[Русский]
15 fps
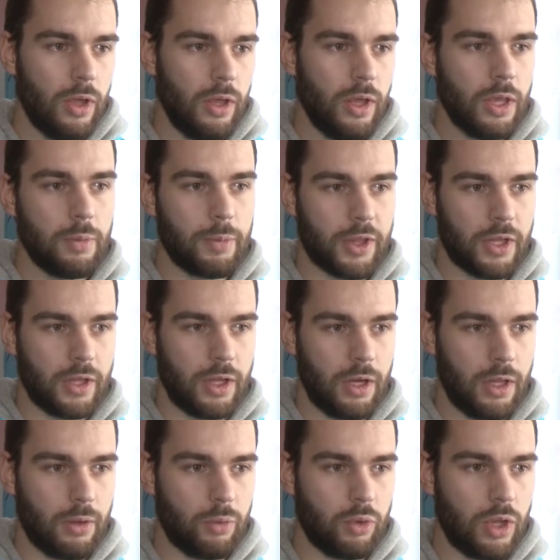и они
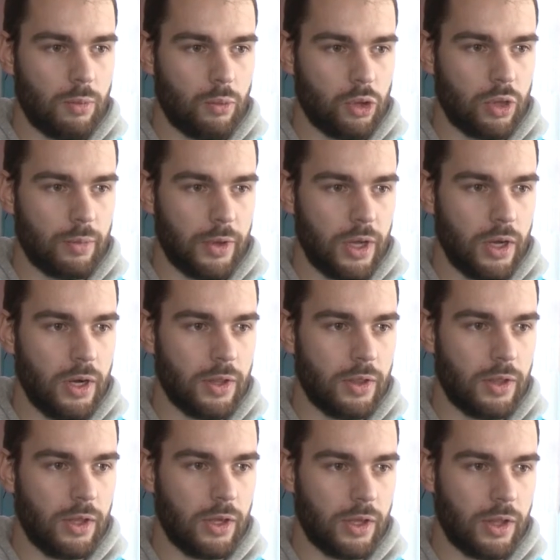подсказали нам, куда можно
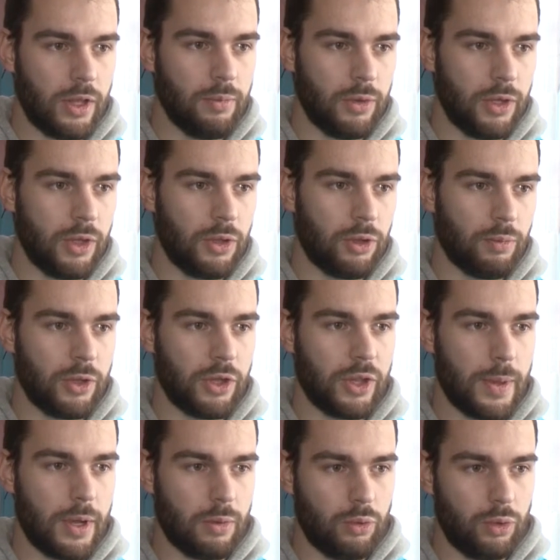поехать и где мы найдем для себя